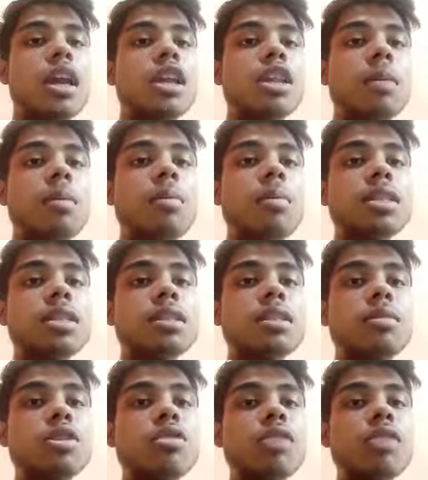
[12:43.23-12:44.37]
तो आपके पास
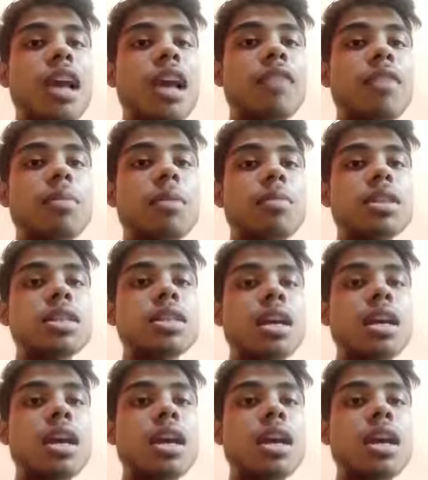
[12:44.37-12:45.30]
समझ लो कि अल्फ़ा आपके पास ये